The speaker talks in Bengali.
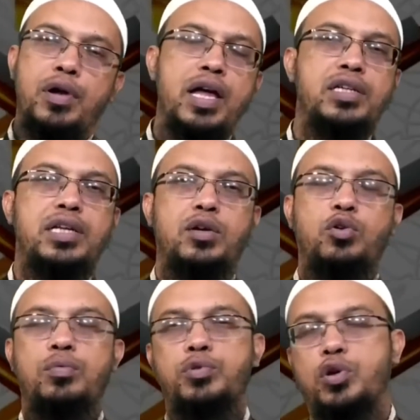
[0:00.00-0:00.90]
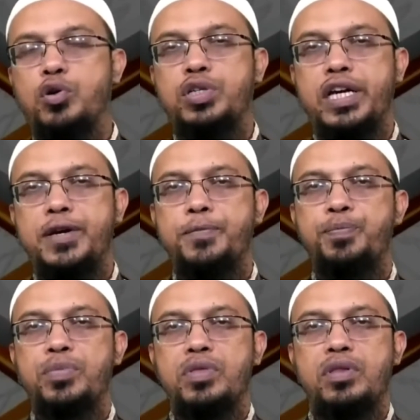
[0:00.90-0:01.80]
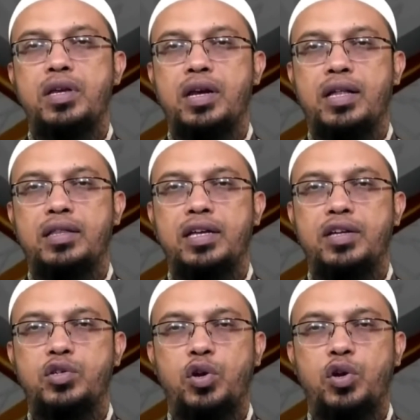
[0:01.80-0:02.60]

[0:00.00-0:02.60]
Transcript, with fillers: অনায়াসে খুব সহজেই তিনি রাতে